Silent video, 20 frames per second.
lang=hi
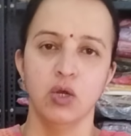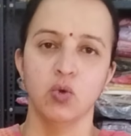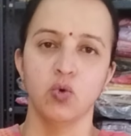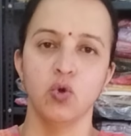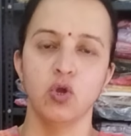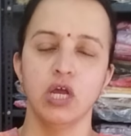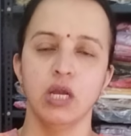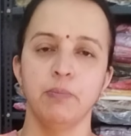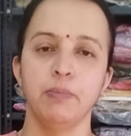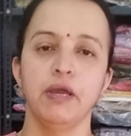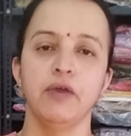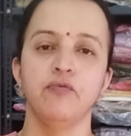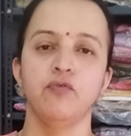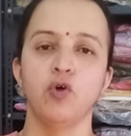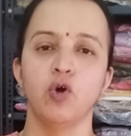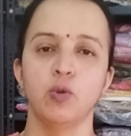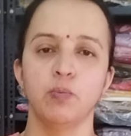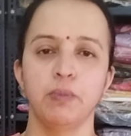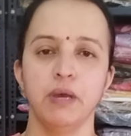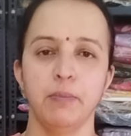गूगल पे
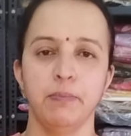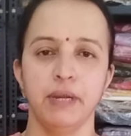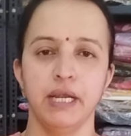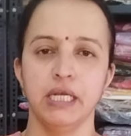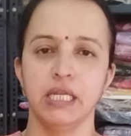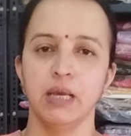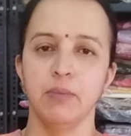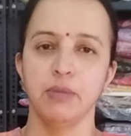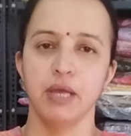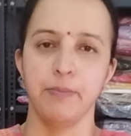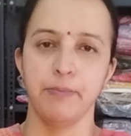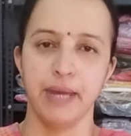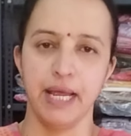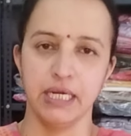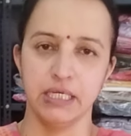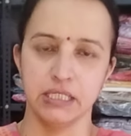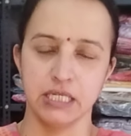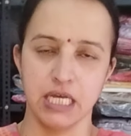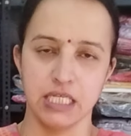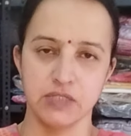फोन पे पेटीएम या
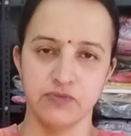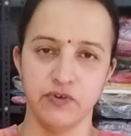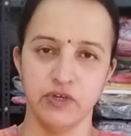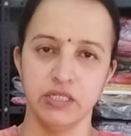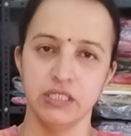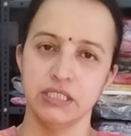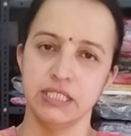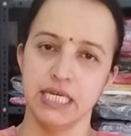बैंक ट्रांसफर